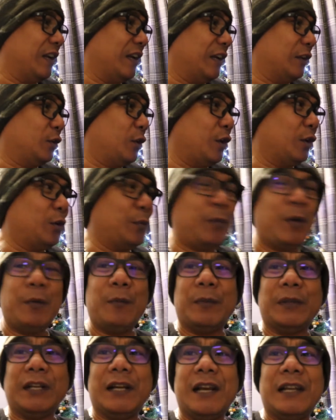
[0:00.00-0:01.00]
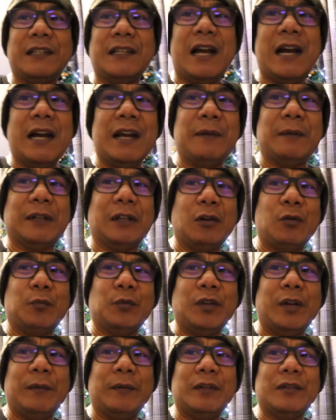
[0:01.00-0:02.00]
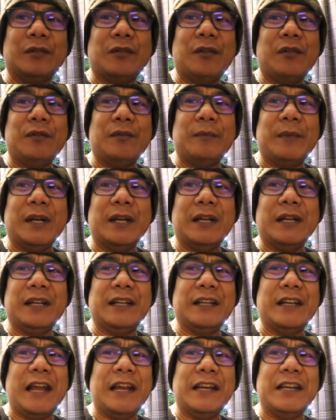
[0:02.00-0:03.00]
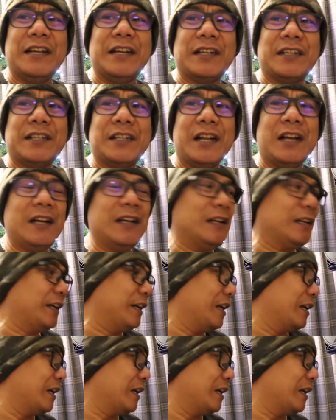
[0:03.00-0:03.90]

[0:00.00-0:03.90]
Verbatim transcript: ito, ito pa yung matagal na sa akin, matalo po talaga ito, siguro may 9 years na na